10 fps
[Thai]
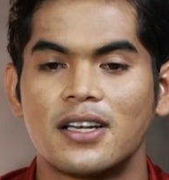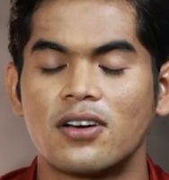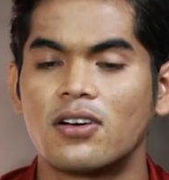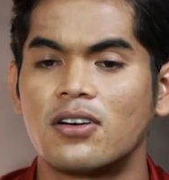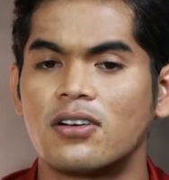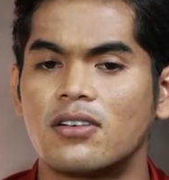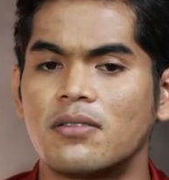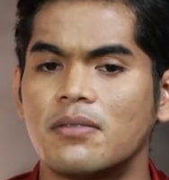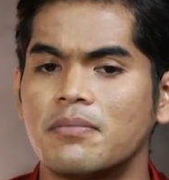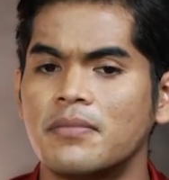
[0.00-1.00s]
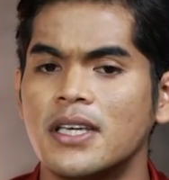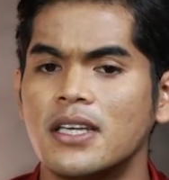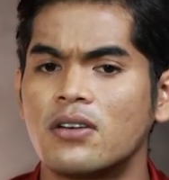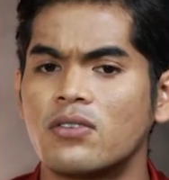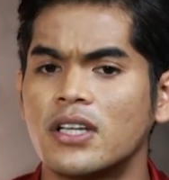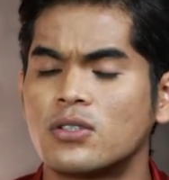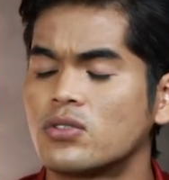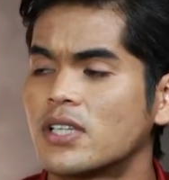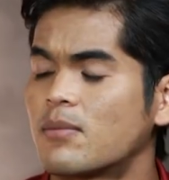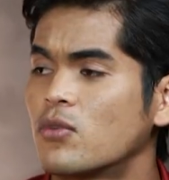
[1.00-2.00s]
แล้วก็มีโรงเรียนสุ
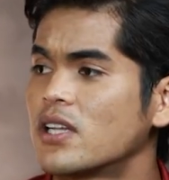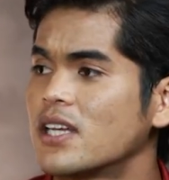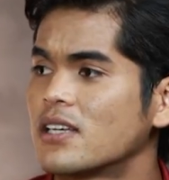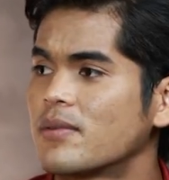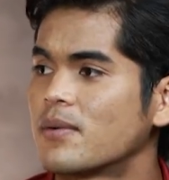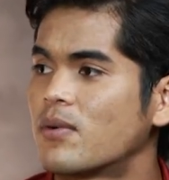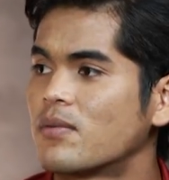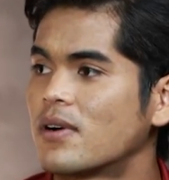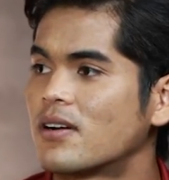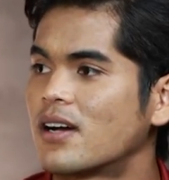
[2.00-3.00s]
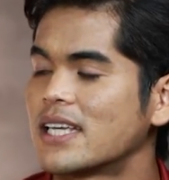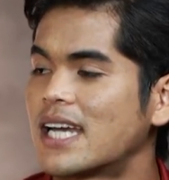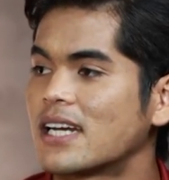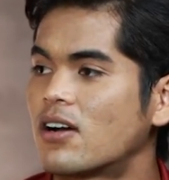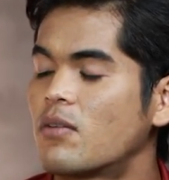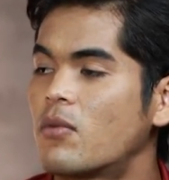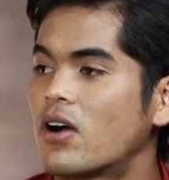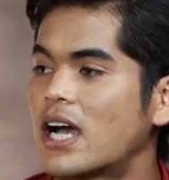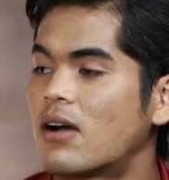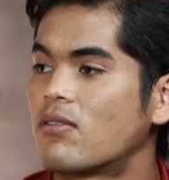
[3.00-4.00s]
รศักดิ์มนตรีใช่ไหมครับผม ก็อาจารย์เขาก็บ
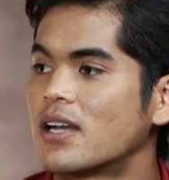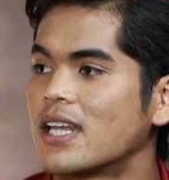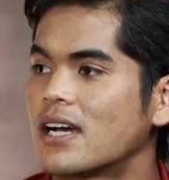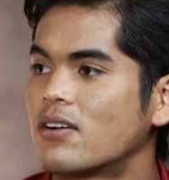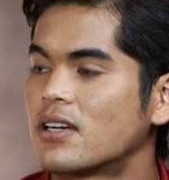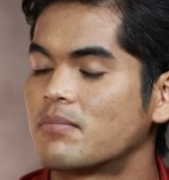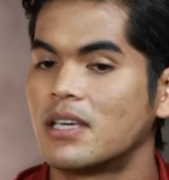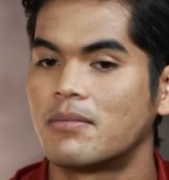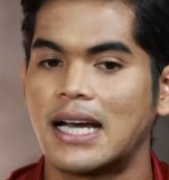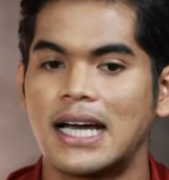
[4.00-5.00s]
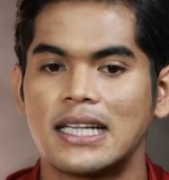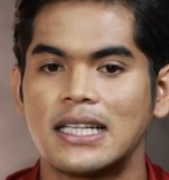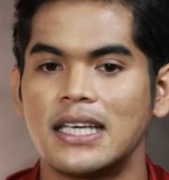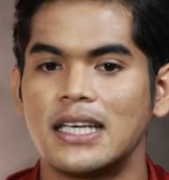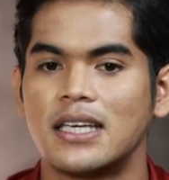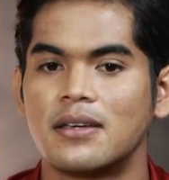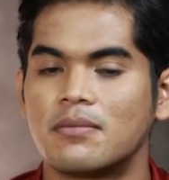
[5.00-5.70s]
อกข่าวว่าเนี่ยเขาจะมีมาคัดที่